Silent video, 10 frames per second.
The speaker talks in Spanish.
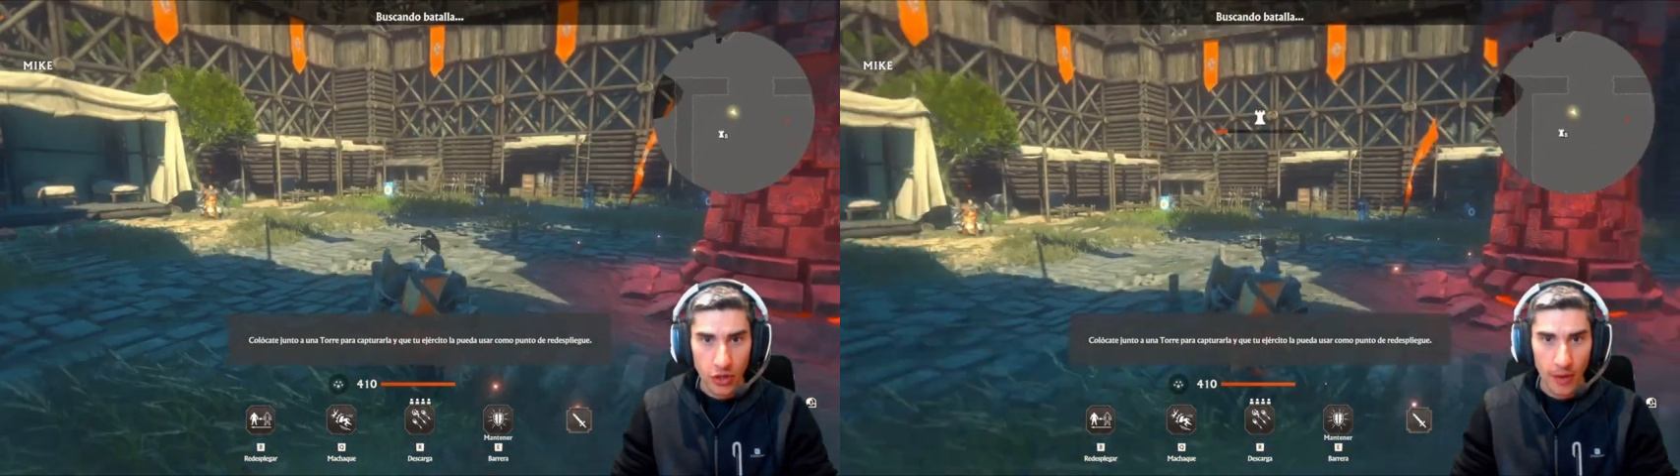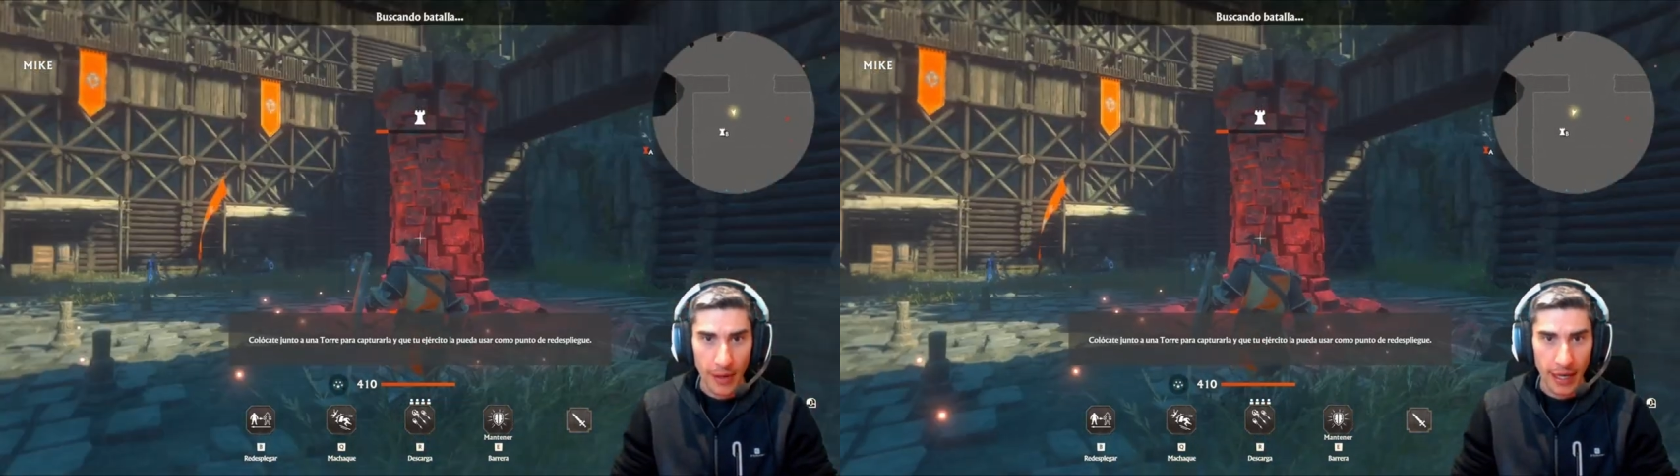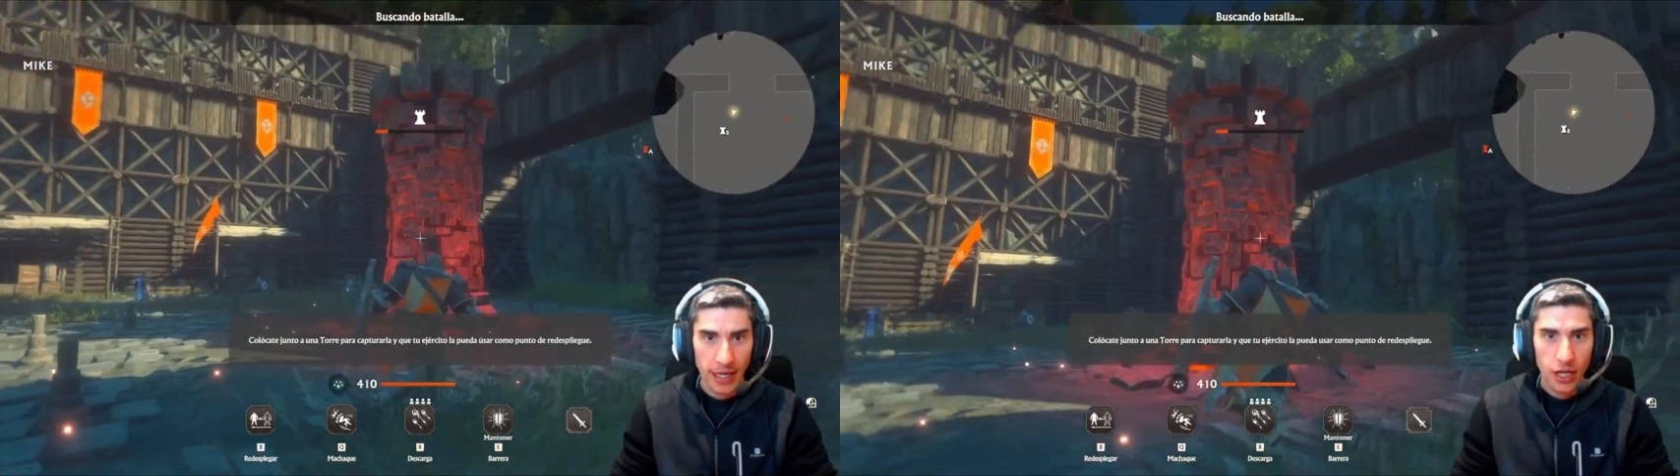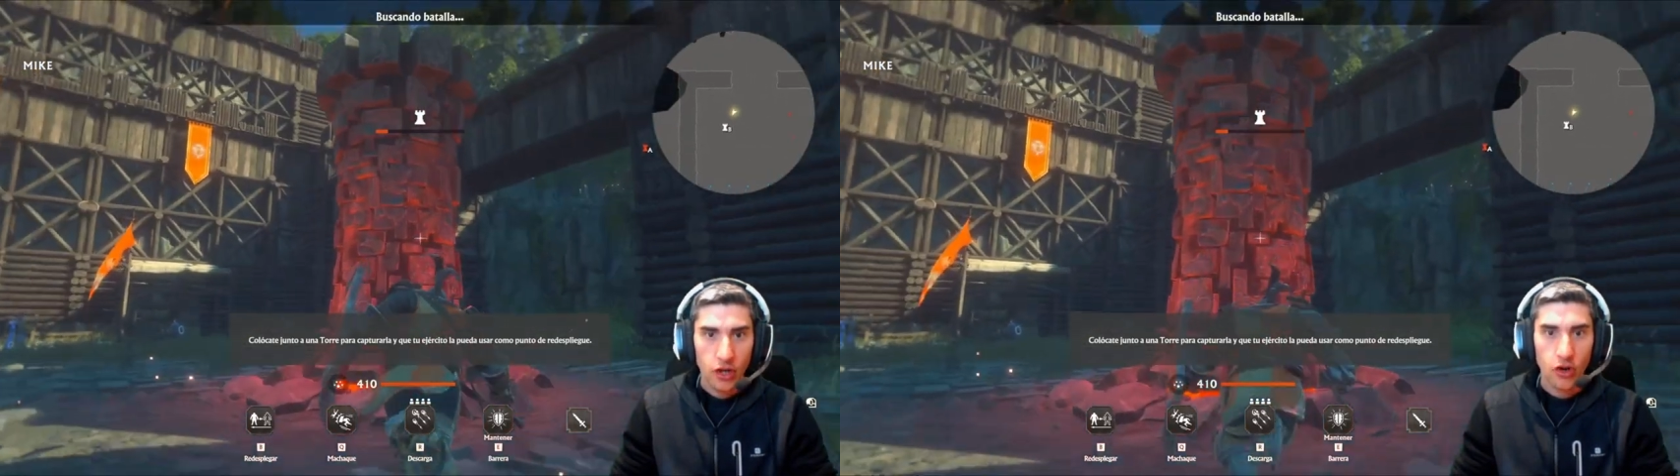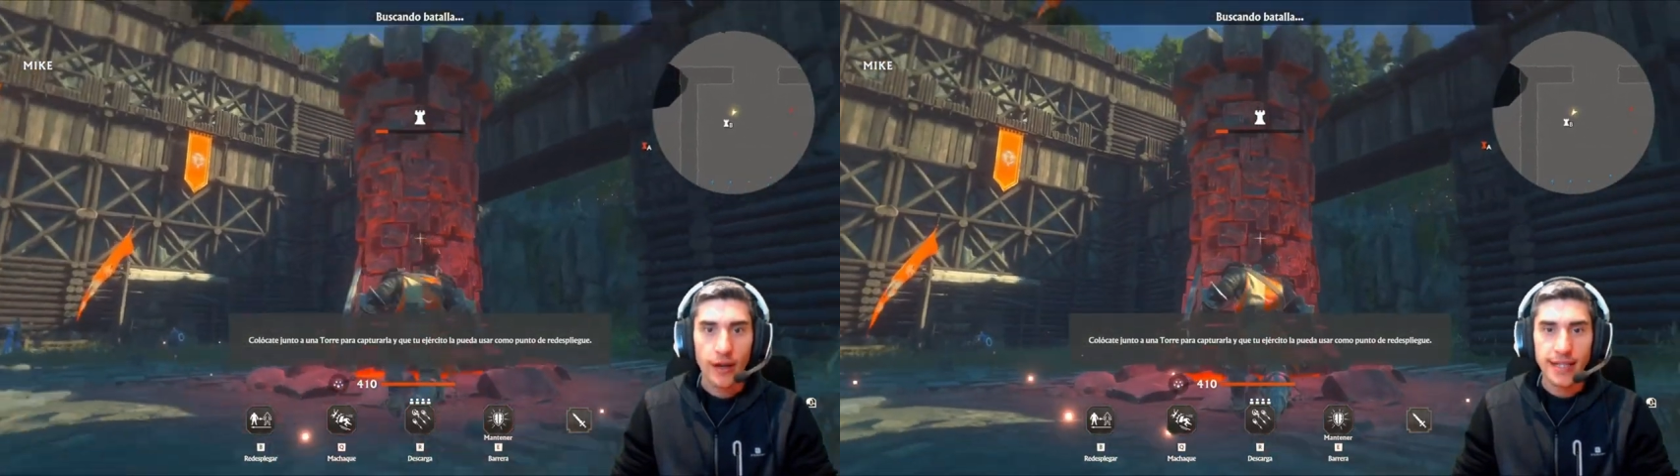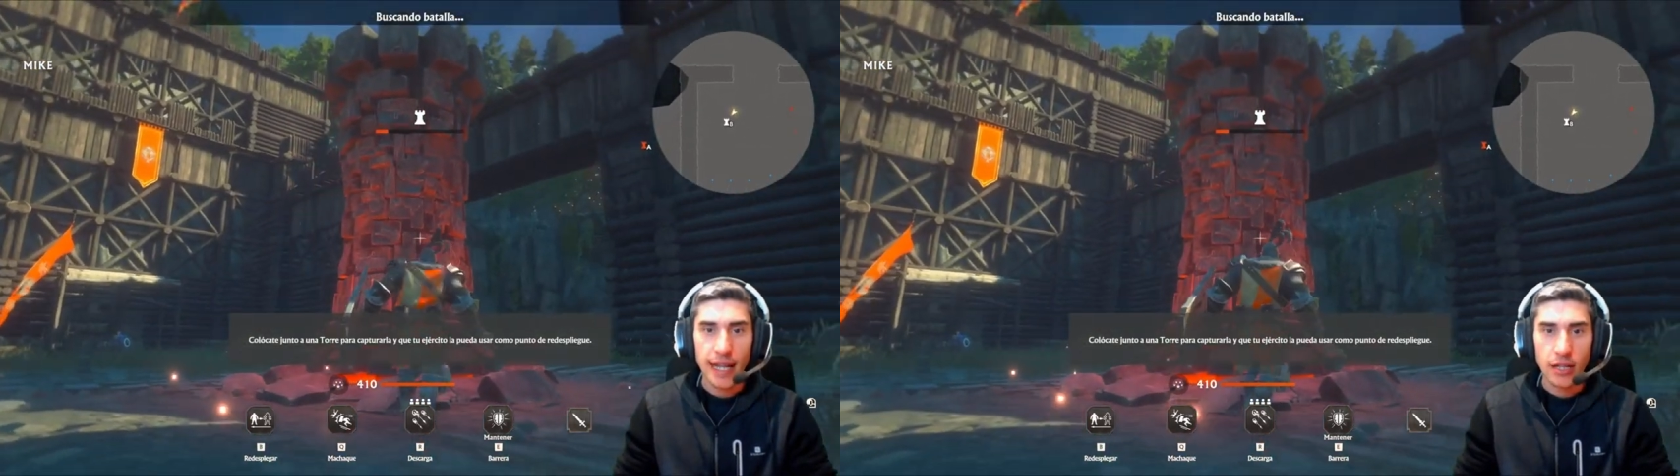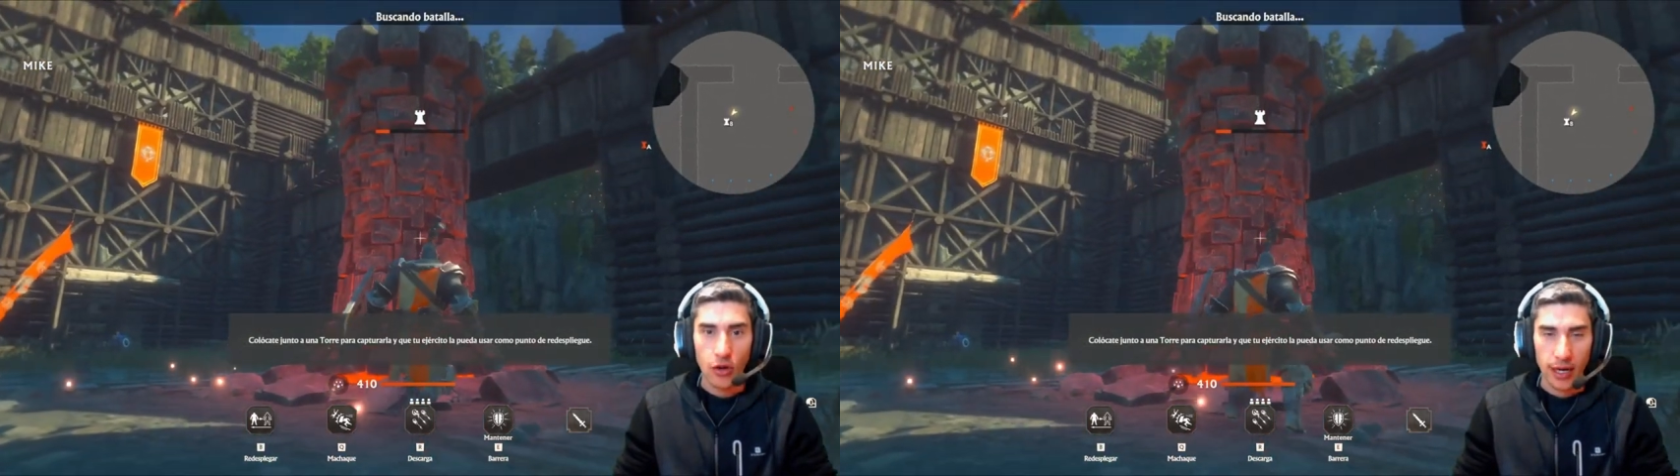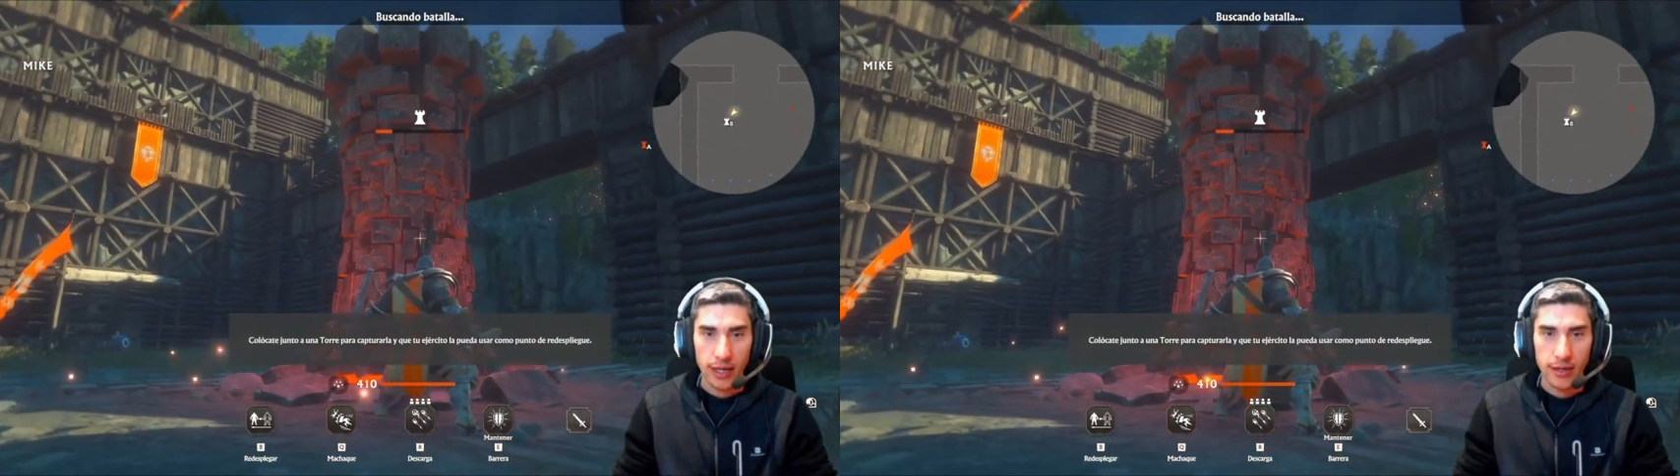A ver, conquistar
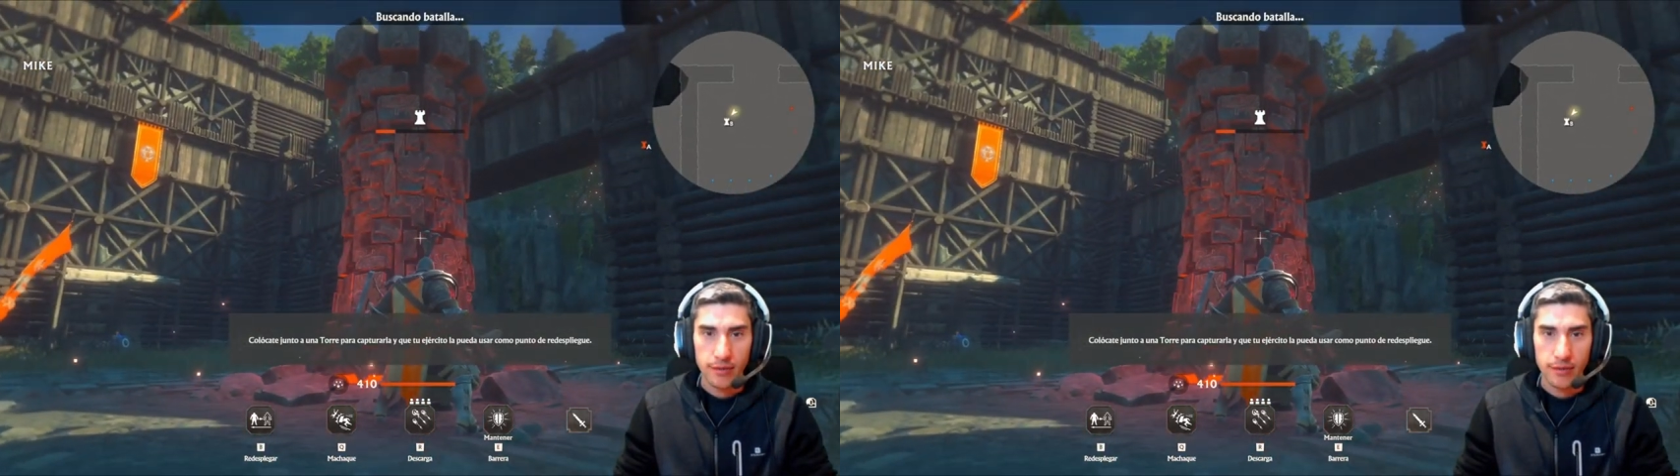torre.